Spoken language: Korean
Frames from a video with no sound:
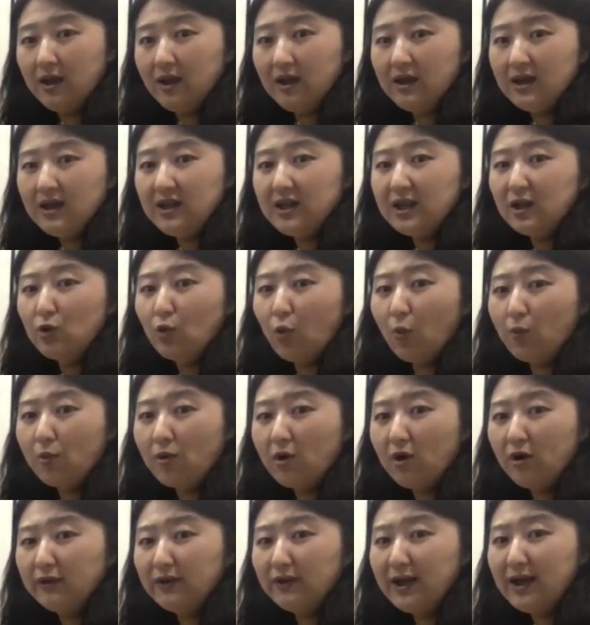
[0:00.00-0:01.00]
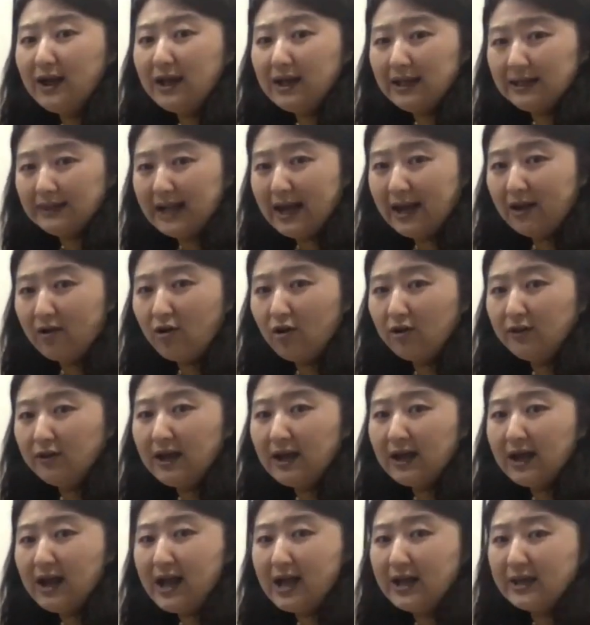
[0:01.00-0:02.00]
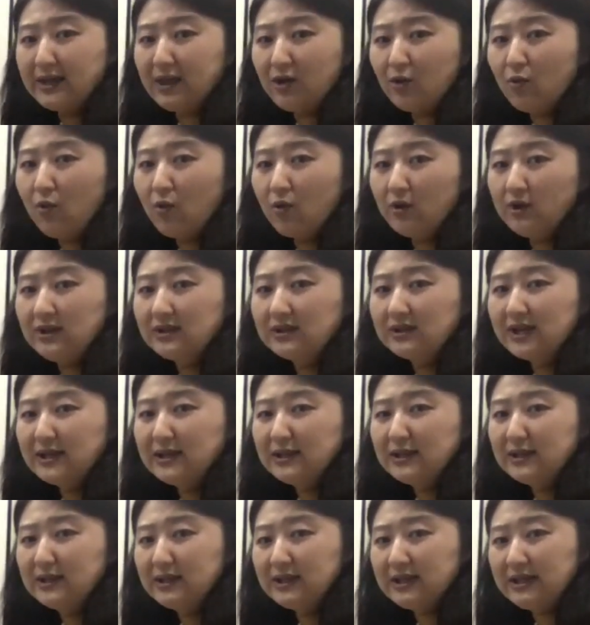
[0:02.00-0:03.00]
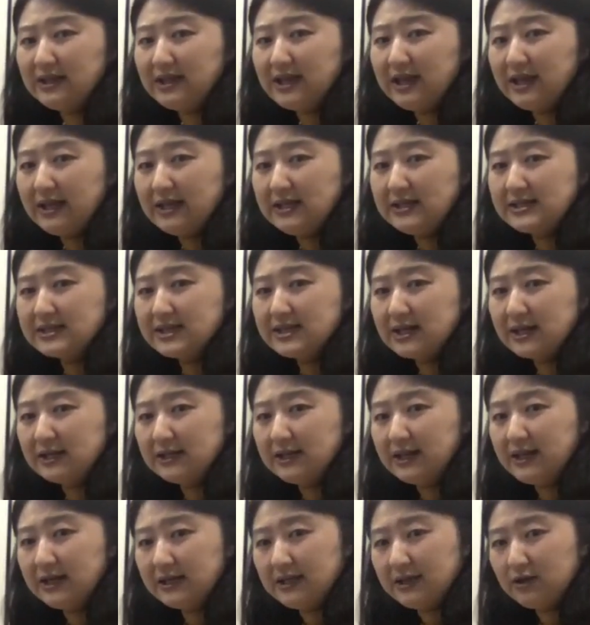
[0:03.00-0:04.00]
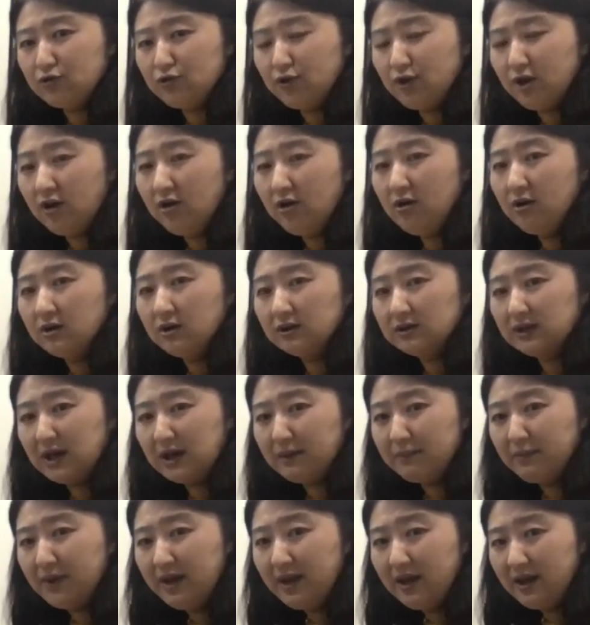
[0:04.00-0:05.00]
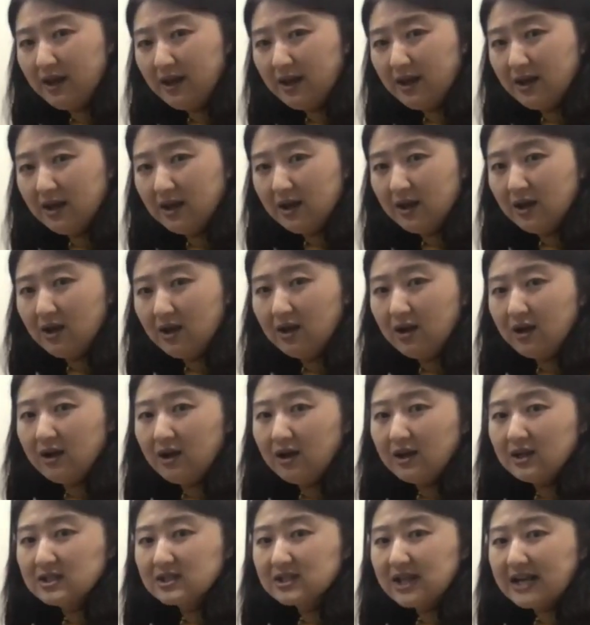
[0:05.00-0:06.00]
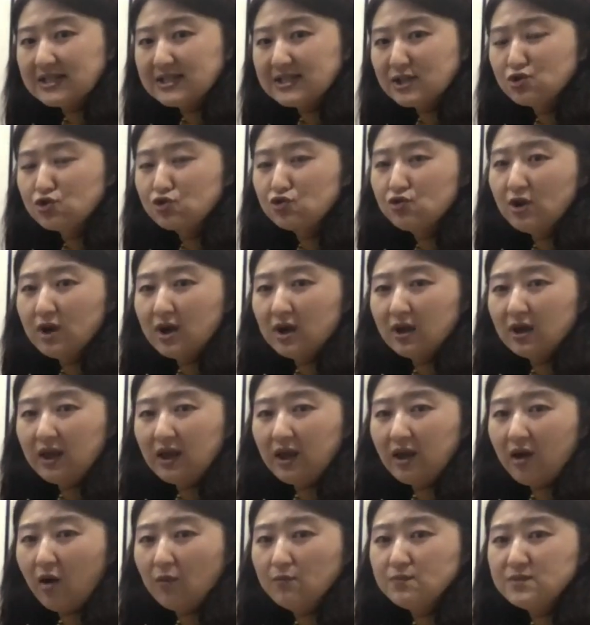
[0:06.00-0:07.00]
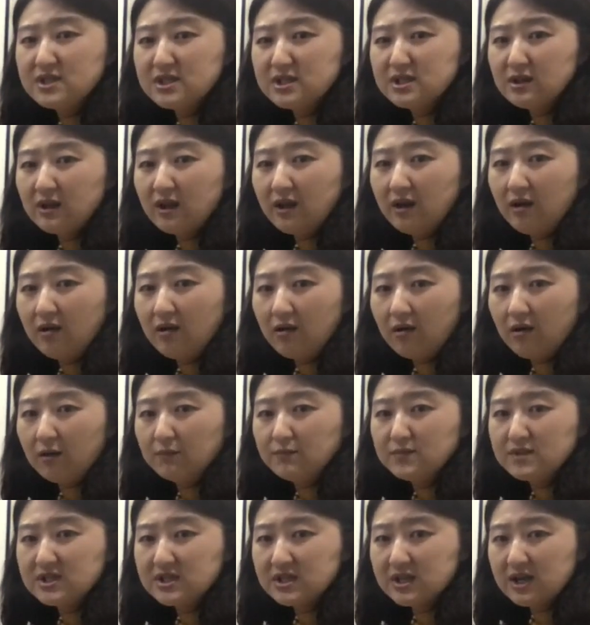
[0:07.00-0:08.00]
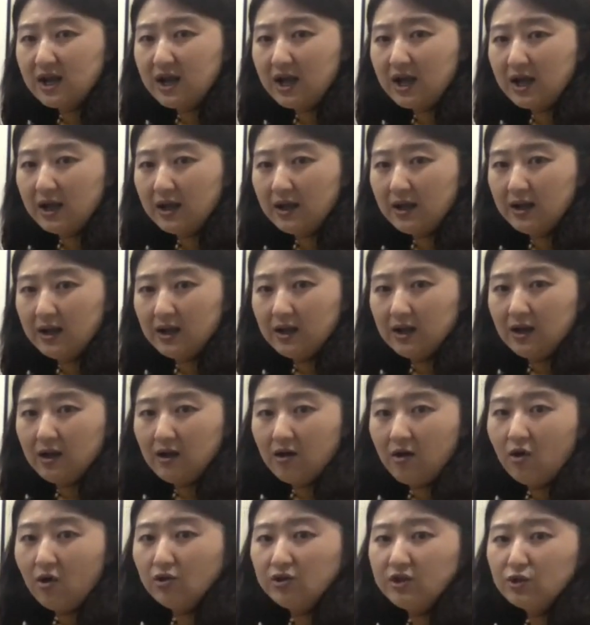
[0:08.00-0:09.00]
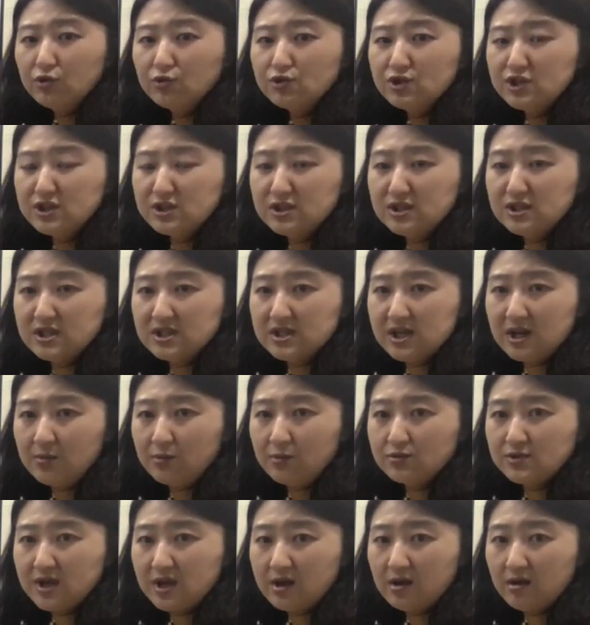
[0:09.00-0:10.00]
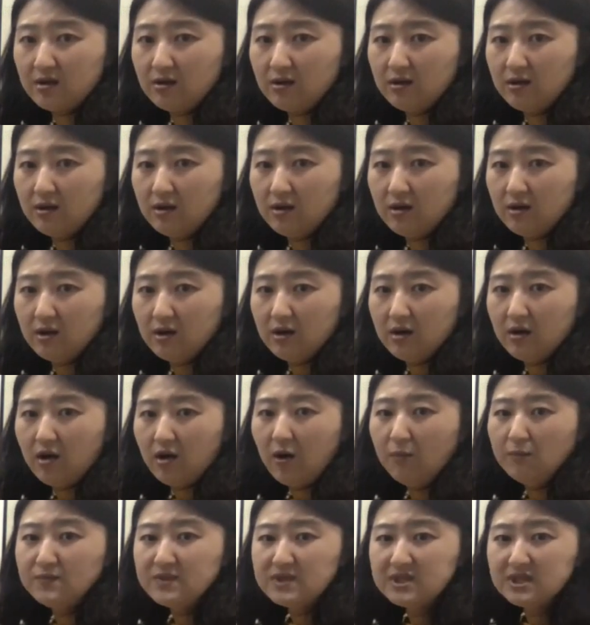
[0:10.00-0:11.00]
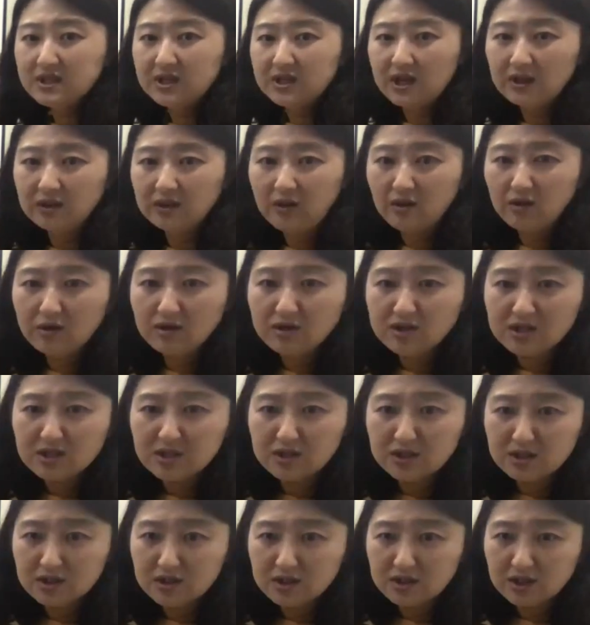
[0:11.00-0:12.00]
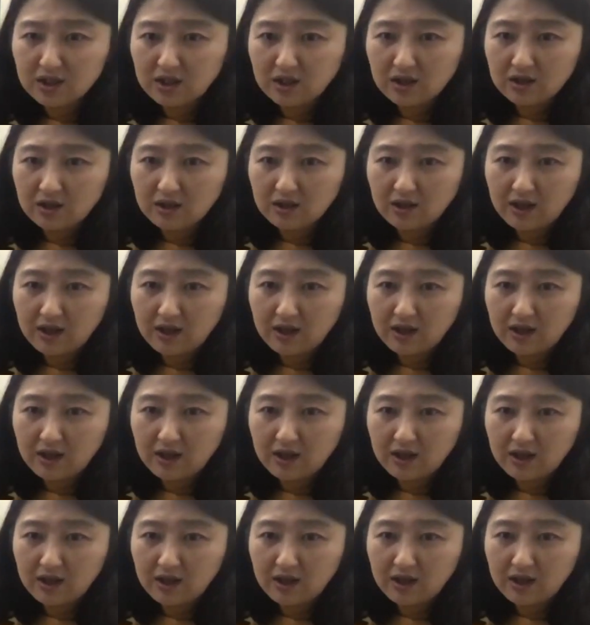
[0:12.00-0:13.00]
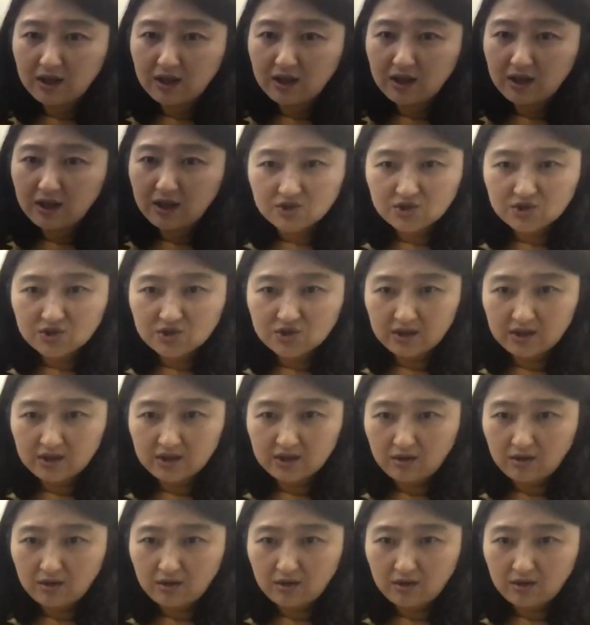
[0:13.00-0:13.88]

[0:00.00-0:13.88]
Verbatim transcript: 이게 높거나 낮거나가 아니고 일단은 이게 일자가 돼야 되고요. 그 다음에 가장 중요한 게 엄지인데요. 엄지가 어디로 치는지 잘 보세요. 엄지가 떨어지는 게 여기에 떨어져야 돼요.